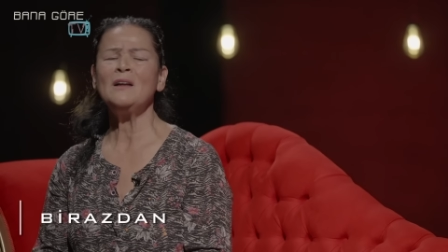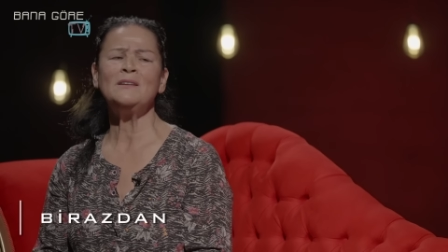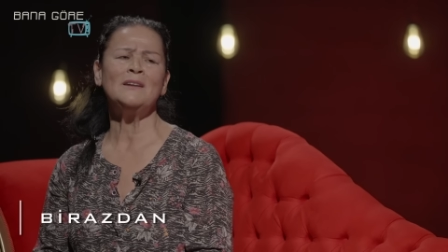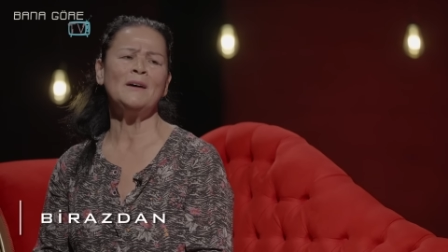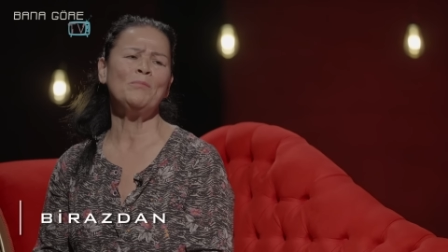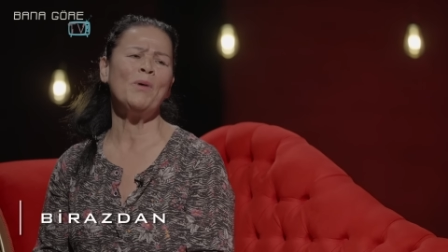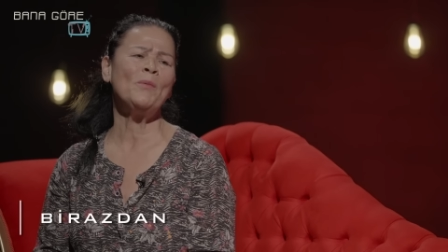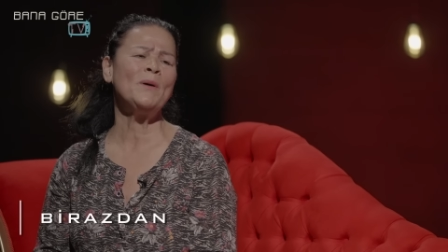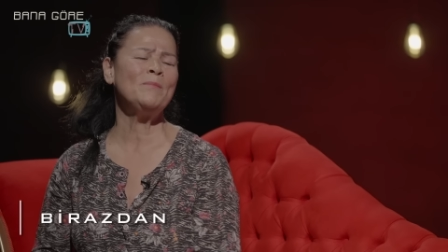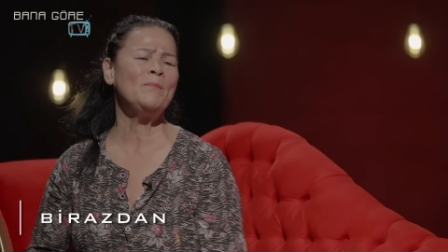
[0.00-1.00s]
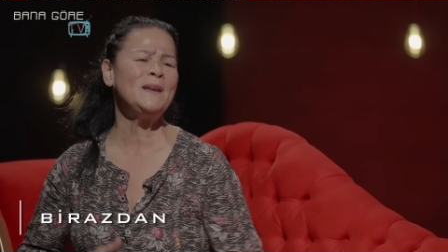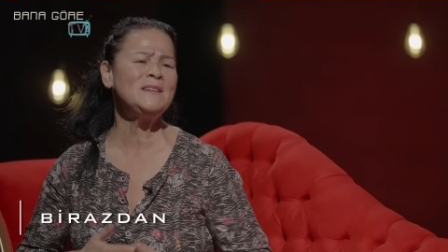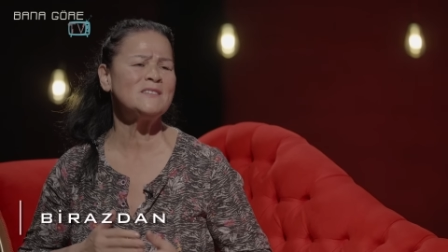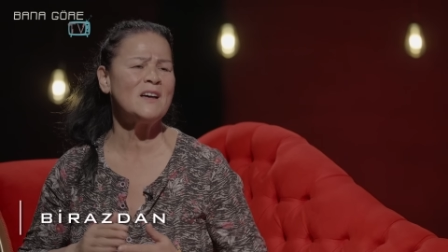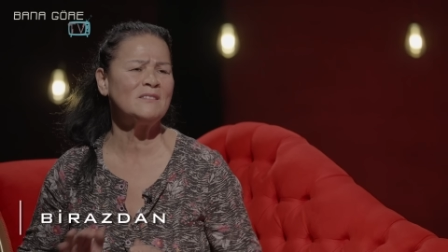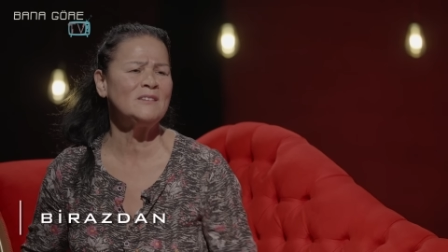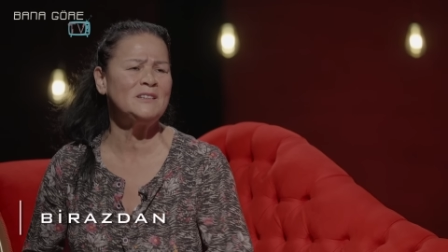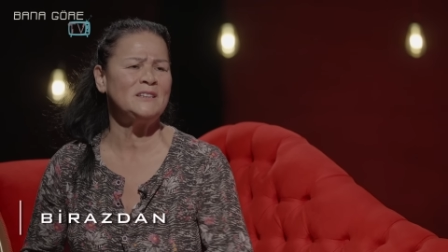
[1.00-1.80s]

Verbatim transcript: Anne, babam beni sattı